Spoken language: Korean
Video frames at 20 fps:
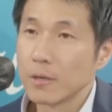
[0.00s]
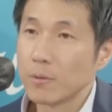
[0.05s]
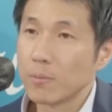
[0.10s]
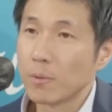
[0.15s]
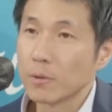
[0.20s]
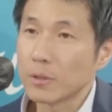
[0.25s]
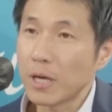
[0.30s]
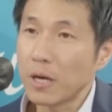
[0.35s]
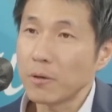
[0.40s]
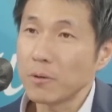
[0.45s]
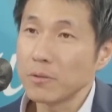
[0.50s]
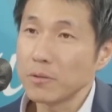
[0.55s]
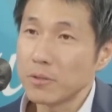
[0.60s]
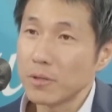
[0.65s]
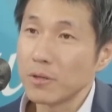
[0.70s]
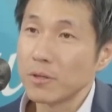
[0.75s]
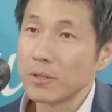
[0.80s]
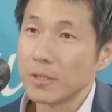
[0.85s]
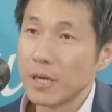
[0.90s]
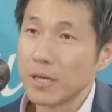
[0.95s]
뭐
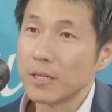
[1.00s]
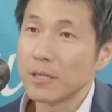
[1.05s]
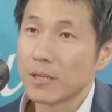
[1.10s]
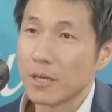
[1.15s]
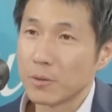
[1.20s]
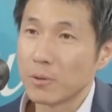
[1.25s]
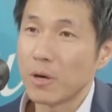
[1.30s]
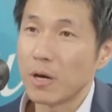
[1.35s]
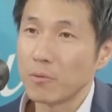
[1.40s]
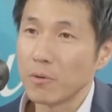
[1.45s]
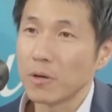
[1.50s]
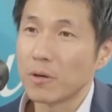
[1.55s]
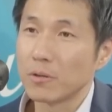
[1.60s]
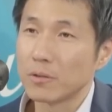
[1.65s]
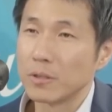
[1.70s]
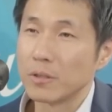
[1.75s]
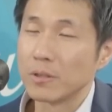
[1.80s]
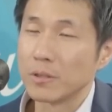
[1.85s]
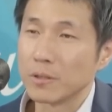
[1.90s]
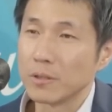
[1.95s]
탈원전 얘기를 계속하고
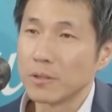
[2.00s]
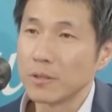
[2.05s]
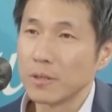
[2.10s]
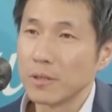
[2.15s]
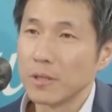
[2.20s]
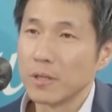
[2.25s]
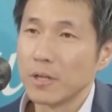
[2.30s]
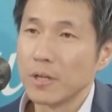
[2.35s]
있거든요.